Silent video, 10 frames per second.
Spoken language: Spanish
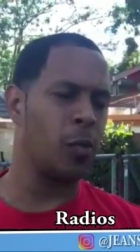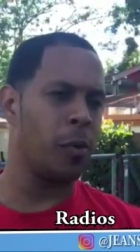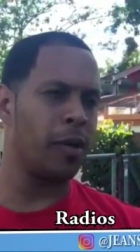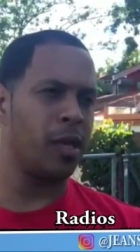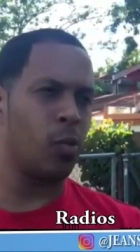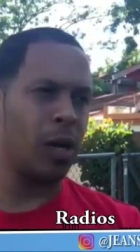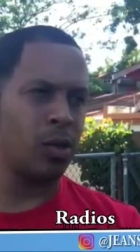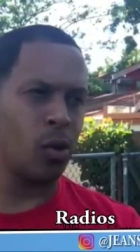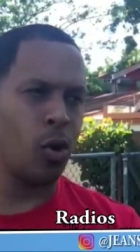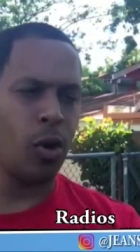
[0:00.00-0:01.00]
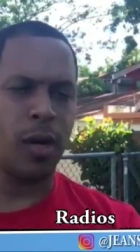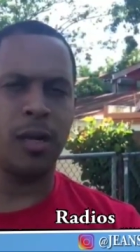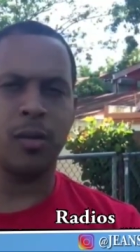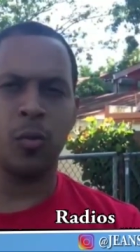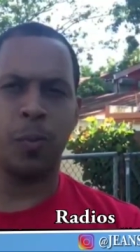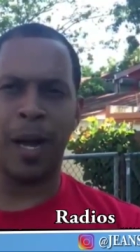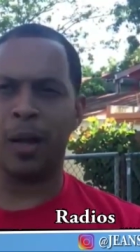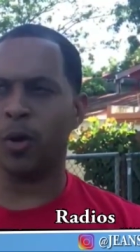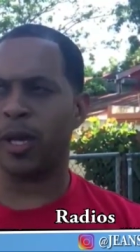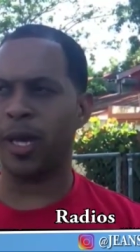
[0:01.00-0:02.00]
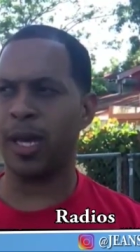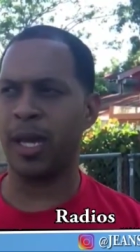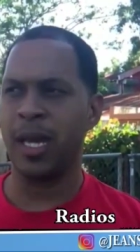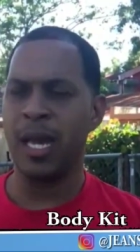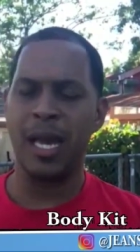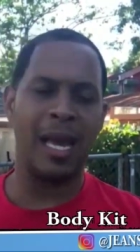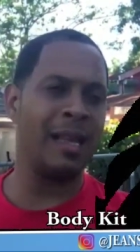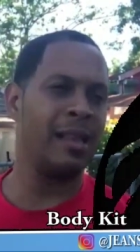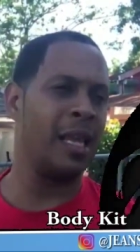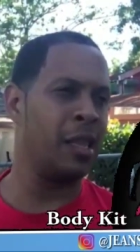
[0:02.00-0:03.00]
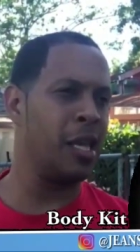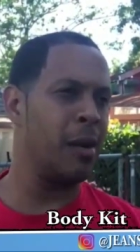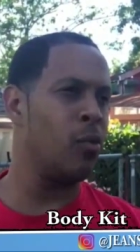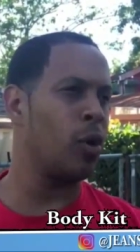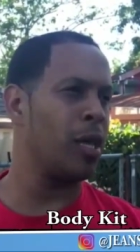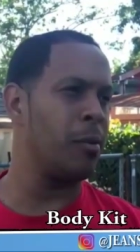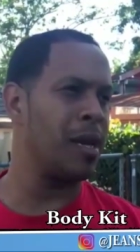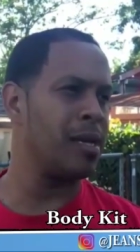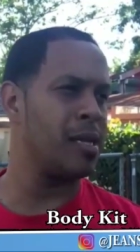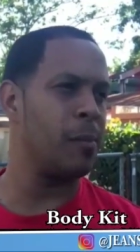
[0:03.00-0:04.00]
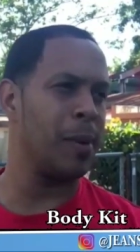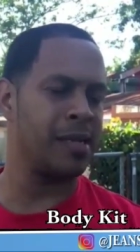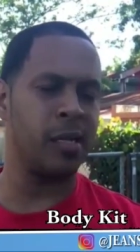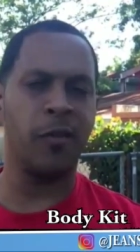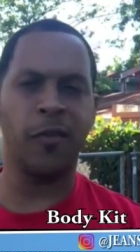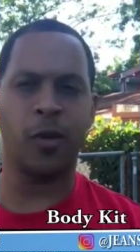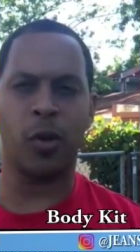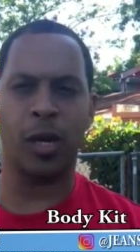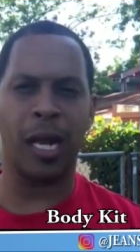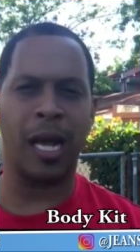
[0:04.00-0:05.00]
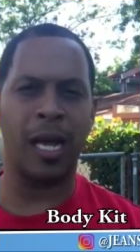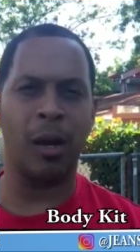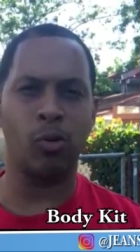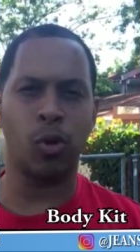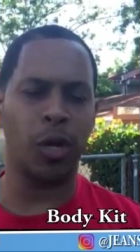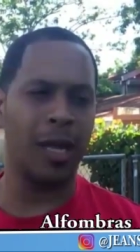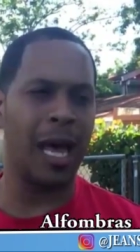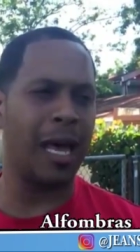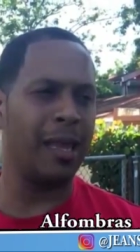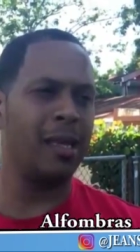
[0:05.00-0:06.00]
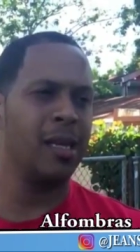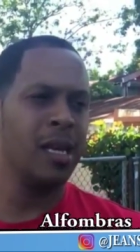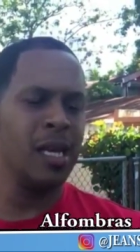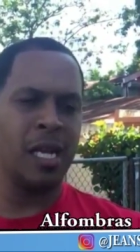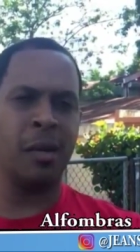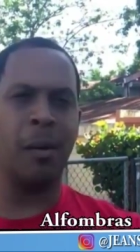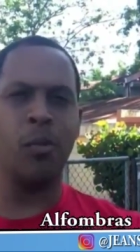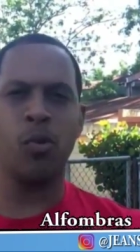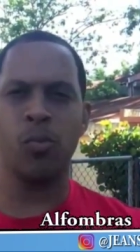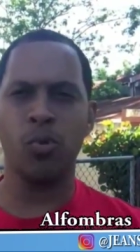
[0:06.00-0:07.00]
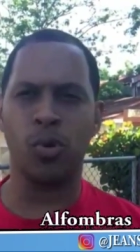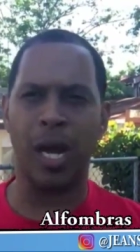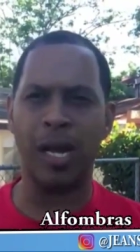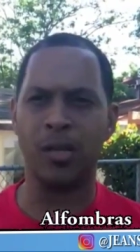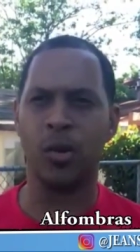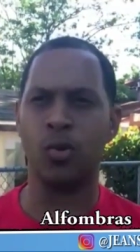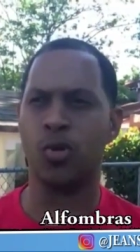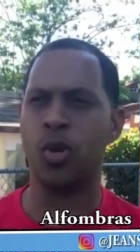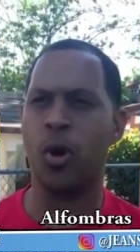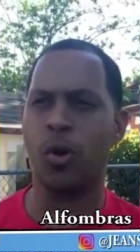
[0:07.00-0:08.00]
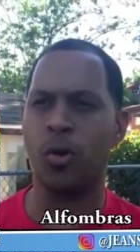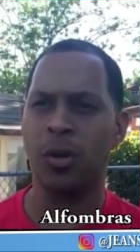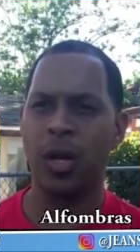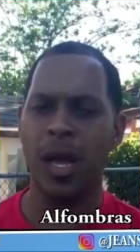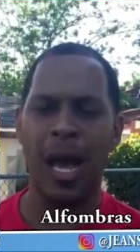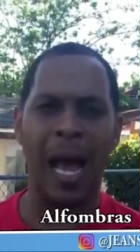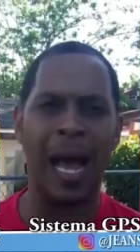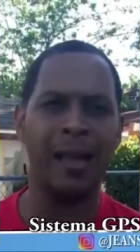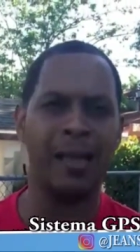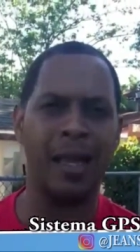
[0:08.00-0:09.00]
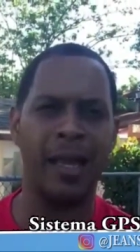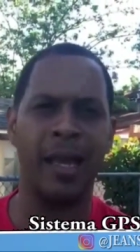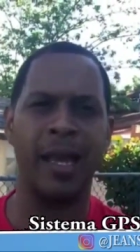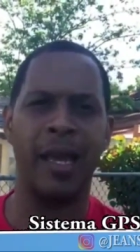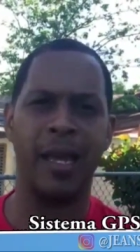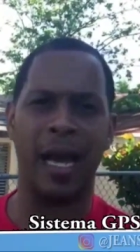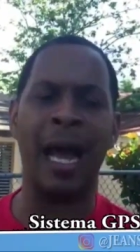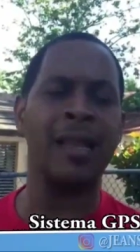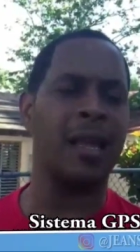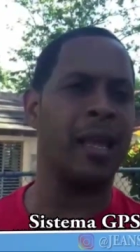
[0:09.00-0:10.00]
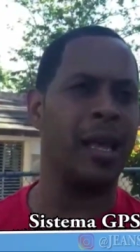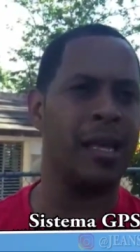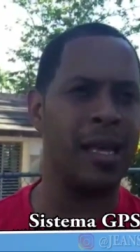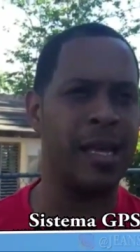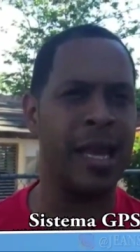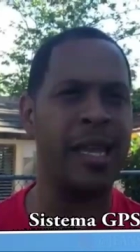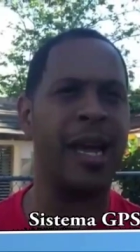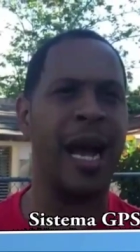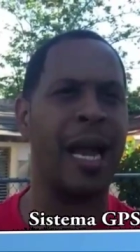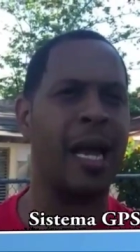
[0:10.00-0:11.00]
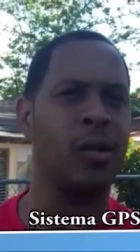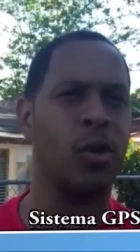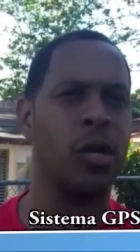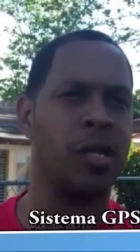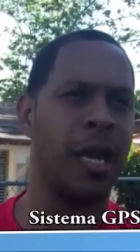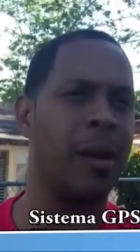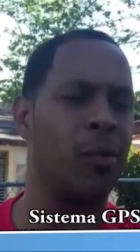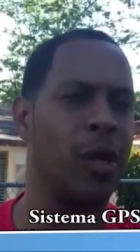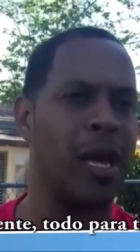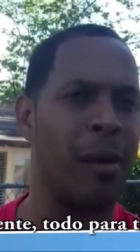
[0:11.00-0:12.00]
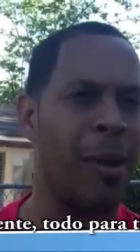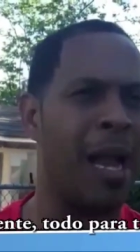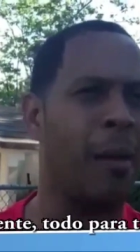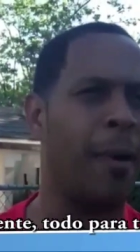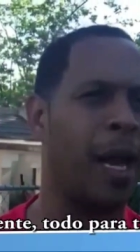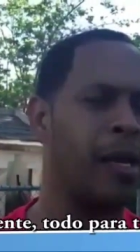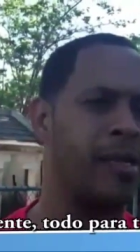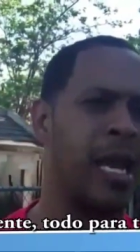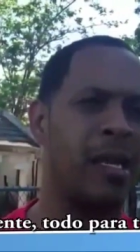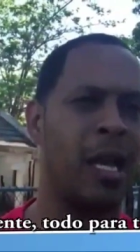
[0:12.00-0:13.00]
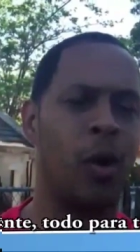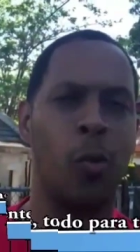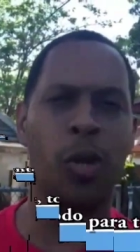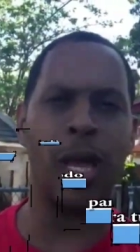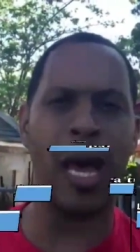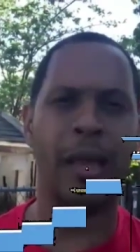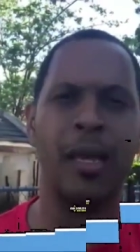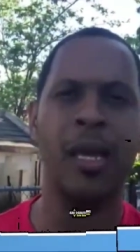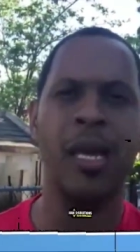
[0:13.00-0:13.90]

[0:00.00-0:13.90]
por 24 horas, un paro que entendíamos que debía de ser pacífico, que las autoridades iban a buscar la solución antes de, antes de, llegar a estos extremos, de llamar a paralizar estas comunidades.